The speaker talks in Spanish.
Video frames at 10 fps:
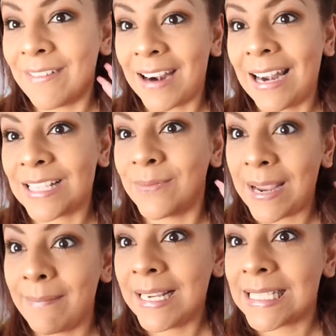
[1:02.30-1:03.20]
llevar a las
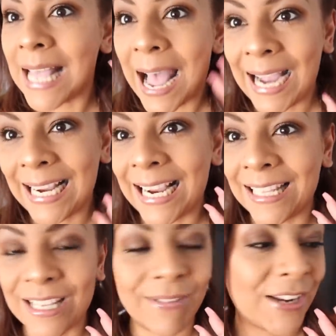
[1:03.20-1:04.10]
babies a que
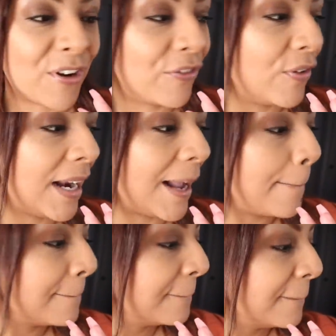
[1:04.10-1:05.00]
hagan del baño afuera.
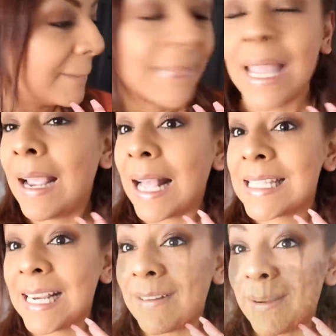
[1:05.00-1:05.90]
Así que